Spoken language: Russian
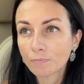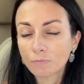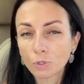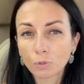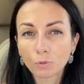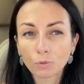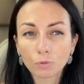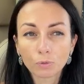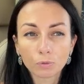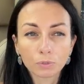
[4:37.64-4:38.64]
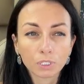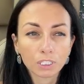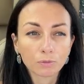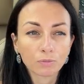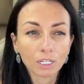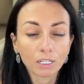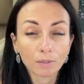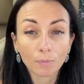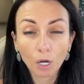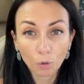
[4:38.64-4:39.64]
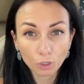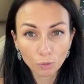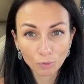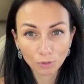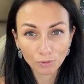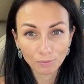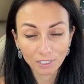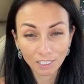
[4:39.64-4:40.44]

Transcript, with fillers: ну, скажем так, похожими людьми.